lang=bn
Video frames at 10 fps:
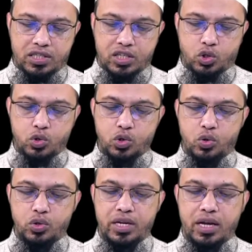অত্যাচার সহ্য
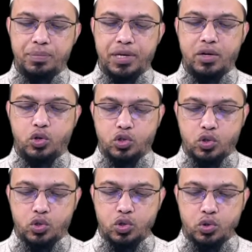করতে না পেরে
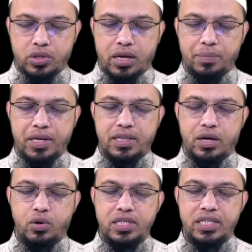কষ্ট সহ্য করতে না পারে
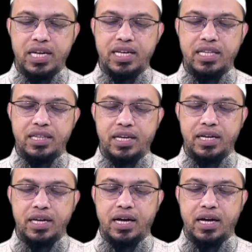তাহলে সেই ক্ষেত্রে